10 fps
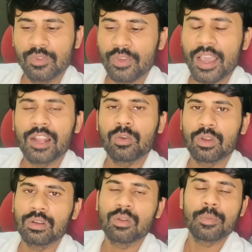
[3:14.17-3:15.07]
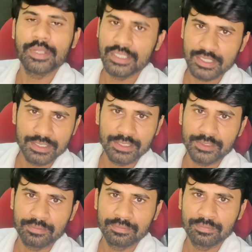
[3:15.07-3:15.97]
వేల కోట్ల రూపాయలు తెలిసాడు
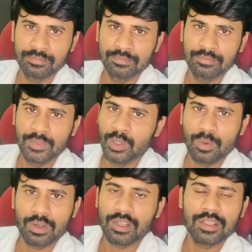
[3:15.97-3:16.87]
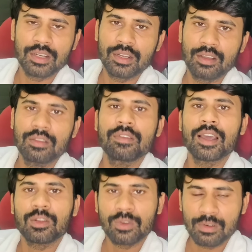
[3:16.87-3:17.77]
ఒకటి కదా రెండు కదా
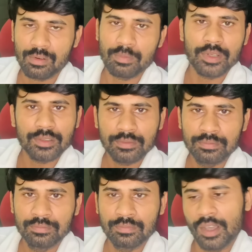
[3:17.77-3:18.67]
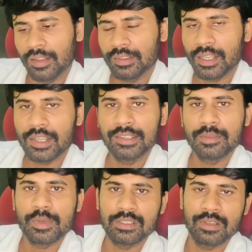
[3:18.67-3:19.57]
వేల కోట్ల రూపాయలు అంతా కల్తీ
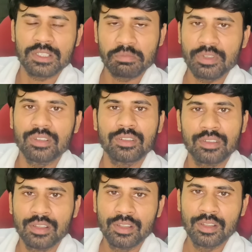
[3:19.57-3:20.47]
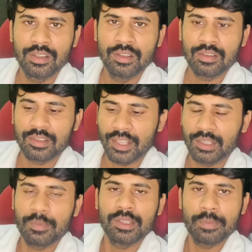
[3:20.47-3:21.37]
మద్యం స్పిరిట్
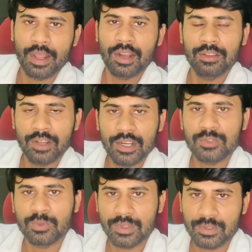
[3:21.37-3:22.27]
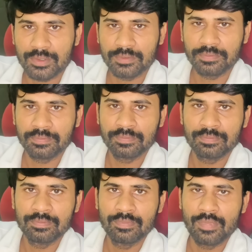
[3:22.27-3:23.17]
ఎంతమంది ప్రాణాలతో ఆడేసుకున్నాడు
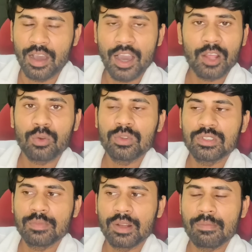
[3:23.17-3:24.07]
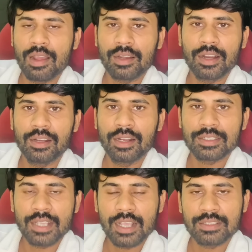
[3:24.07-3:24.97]
ఆ రోజున మనం మాట్లాడడానికి
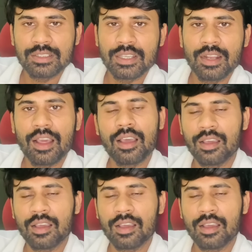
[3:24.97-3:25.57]
సాహసం చేయలే